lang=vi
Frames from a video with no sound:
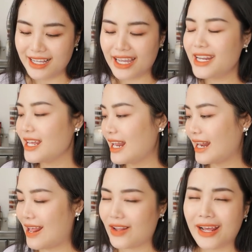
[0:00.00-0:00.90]
Cái
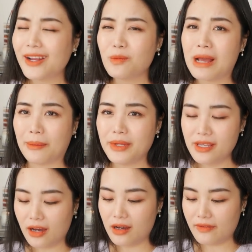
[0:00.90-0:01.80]
Diana nào nó thấy cũng hầm hết
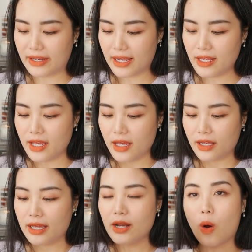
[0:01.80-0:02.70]
trơn á, và cái
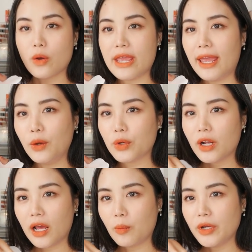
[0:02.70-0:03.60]
cái độ dáng của
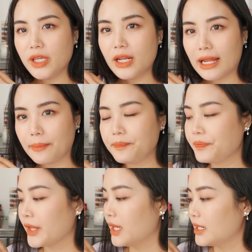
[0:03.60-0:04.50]
nó nó không có dính lắm.
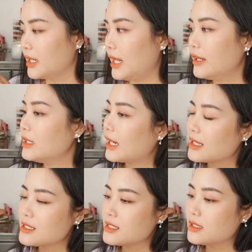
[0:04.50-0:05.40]
Thì lấy đó Lan
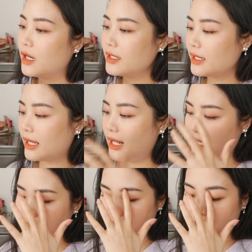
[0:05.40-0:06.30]
ăn hết cái này,
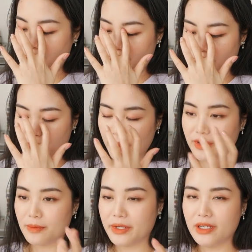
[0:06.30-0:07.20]
Lan sẽ review cho mọi
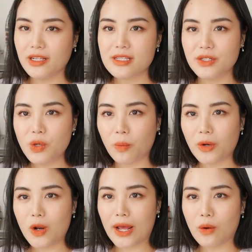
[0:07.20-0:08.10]
người là mình nên sử dụng
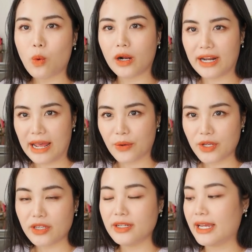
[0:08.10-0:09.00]
cái loại quần nào
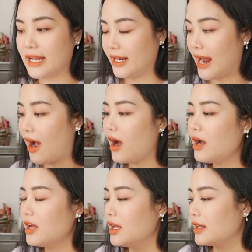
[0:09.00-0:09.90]
cho những ngày đèn đỏ
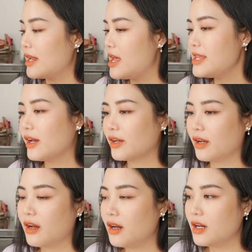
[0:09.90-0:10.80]
để cho
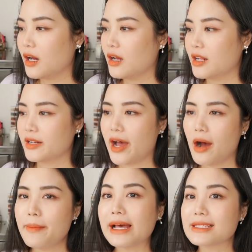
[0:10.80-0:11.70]
nó
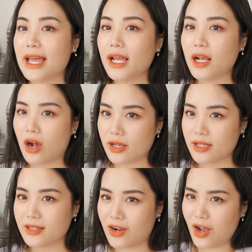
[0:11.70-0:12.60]
đỡ ma sát cọ
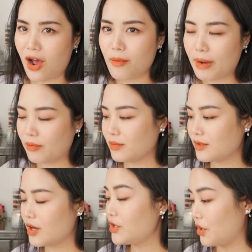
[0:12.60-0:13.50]
cọ cọ
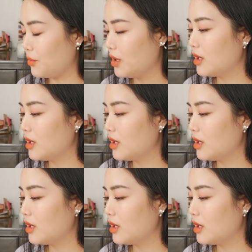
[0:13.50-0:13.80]
mông khó chịu.